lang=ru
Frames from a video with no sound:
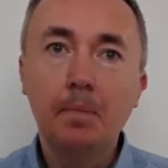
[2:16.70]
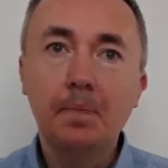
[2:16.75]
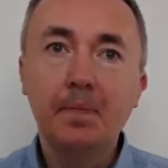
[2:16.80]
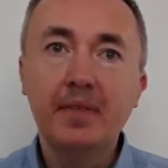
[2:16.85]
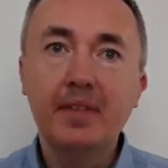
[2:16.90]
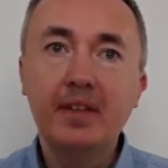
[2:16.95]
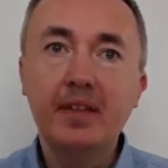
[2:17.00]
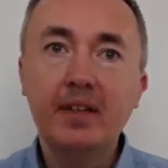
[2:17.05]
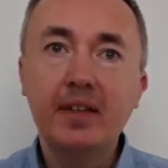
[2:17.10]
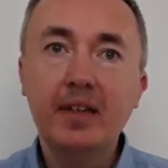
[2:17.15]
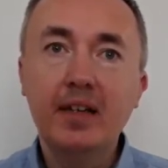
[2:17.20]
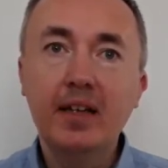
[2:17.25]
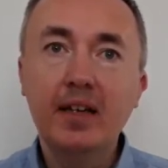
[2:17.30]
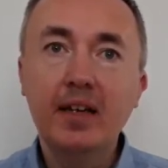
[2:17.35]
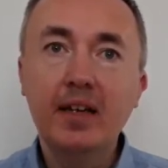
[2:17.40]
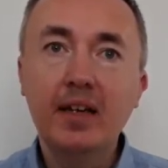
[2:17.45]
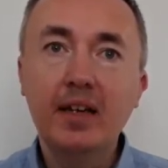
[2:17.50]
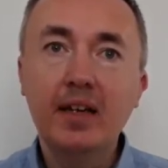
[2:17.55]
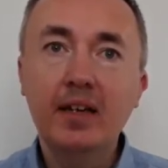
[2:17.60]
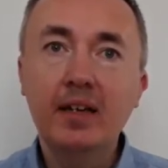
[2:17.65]

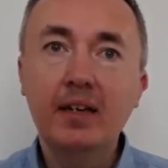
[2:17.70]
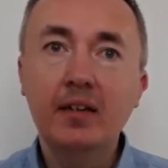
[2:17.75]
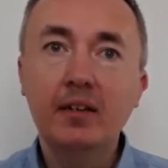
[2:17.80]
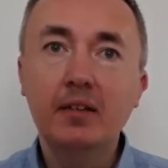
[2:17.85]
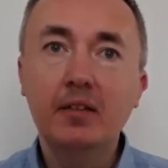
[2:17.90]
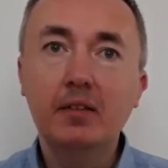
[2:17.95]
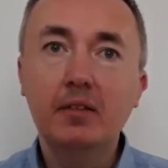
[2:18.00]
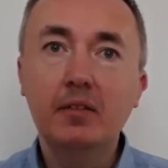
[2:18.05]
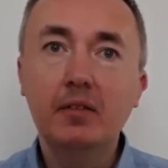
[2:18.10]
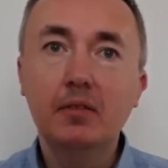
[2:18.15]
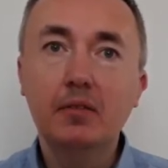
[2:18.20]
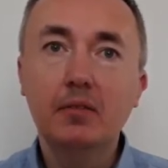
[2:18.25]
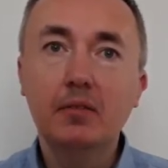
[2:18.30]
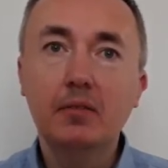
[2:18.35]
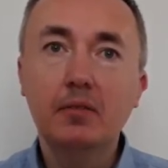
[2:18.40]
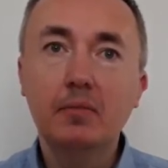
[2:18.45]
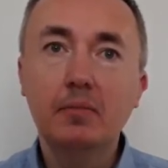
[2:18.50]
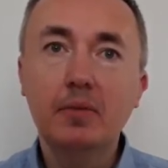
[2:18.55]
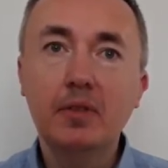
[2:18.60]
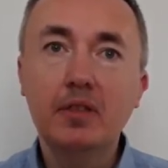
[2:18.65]
Для
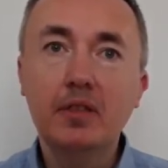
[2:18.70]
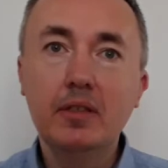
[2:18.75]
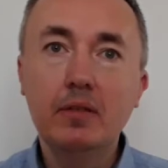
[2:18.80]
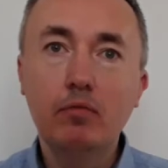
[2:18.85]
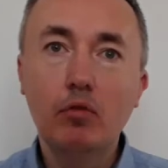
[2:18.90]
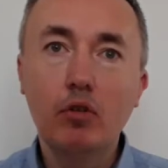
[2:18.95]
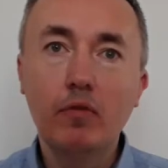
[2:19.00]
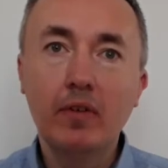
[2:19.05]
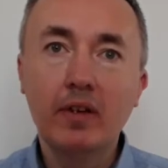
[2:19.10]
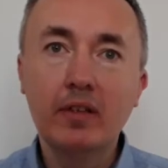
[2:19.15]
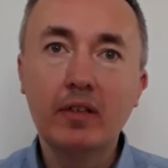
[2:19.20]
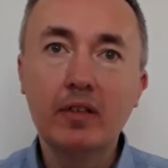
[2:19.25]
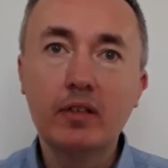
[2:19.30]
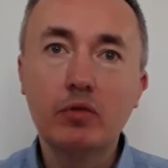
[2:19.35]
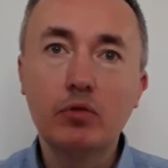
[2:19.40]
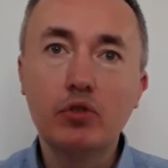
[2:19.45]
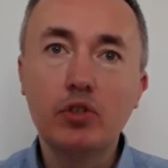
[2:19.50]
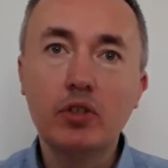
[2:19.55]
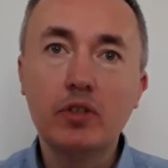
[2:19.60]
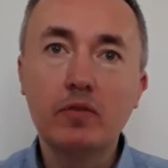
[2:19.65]
питьевой воды
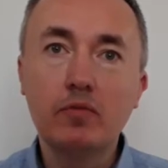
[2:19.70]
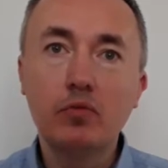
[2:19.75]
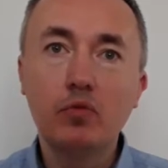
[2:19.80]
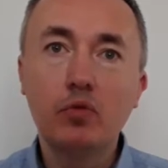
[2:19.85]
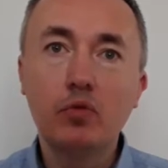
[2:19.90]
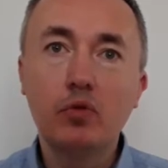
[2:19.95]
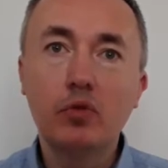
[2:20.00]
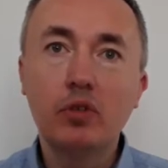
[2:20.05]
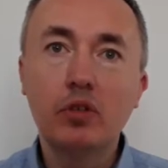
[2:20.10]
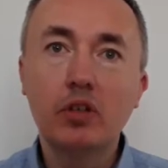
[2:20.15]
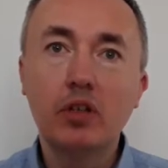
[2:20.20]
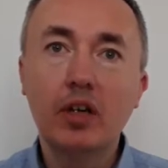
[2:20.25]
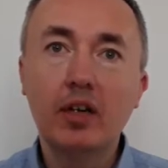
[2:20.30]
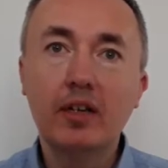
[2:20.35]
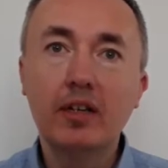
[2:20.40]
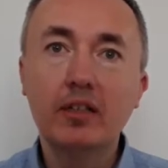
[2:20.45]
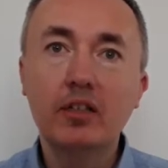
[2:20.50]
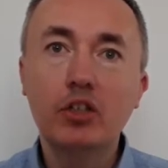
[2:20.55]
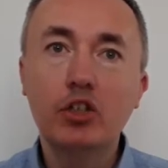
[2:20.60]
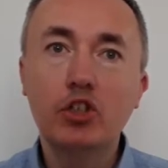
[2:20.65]
существуют
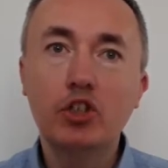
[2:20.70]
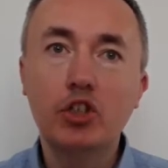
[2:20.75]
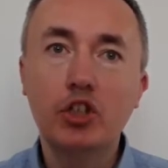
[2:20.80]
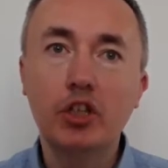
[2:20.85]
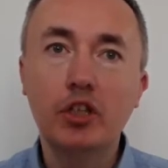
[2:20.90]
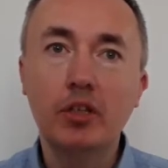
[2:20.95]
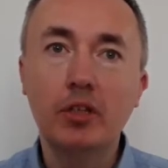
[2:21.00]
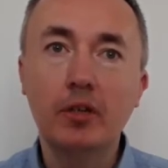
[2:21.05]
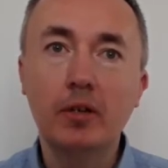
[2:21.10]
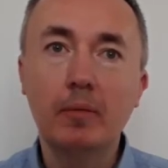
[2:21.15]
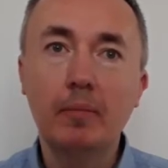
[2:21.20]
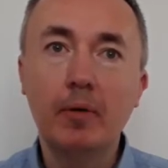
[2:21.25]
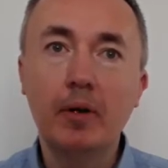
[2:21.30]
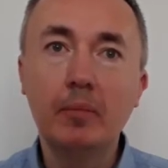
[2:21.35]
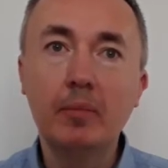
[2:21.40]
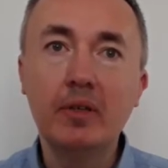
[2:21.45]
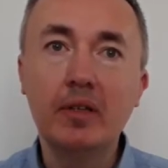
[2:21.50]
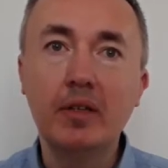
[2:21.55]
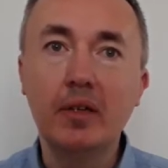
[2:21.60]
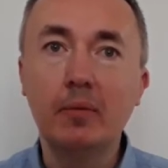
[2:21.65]
ограничения по
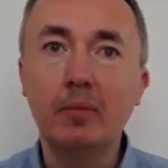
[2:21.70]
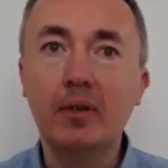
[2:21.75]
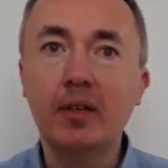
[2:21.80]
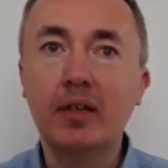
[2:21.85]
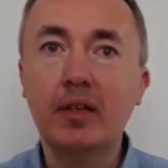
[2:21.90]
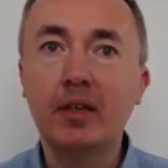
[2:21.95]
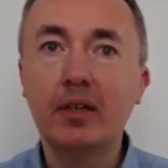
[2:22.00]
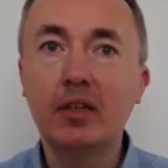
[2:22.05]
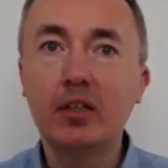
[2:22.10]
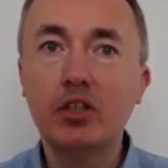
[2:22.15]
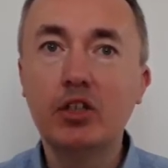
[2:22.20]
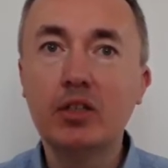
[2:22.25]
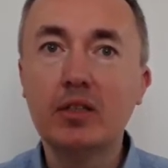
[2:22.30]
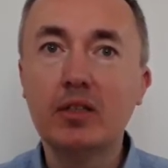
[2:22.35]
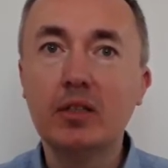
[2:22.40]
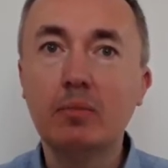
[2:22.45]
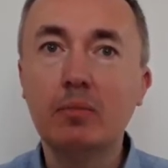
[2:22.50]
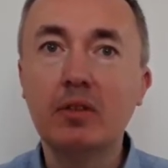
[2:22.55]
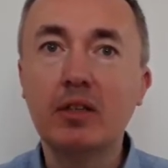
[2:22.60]
микробиологическим,